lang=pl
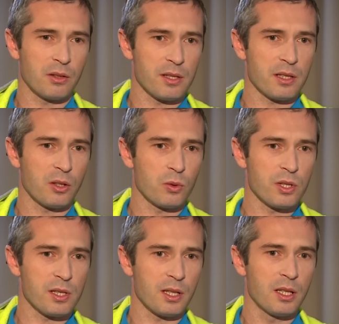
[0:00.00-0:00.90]
to jest ta
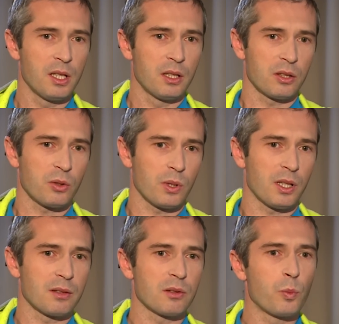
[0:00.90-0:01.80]
różnica,
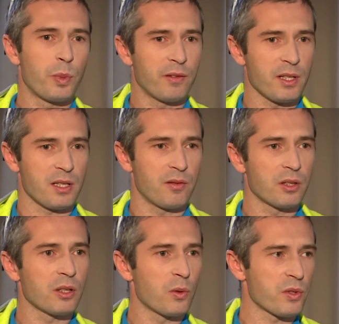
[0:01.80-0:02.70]
która u pewnych
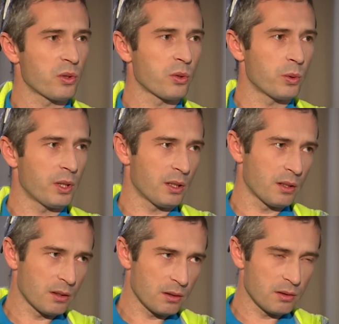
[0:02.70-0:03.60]
zawodników skutkuje
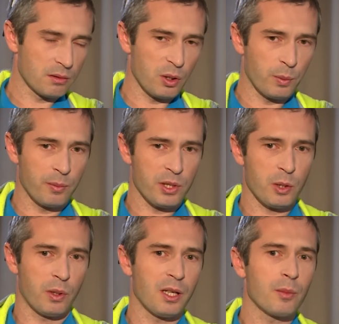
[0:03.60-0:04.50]
e, dobrymi
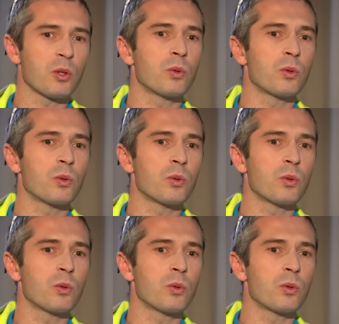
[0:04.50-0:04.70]
działaniami,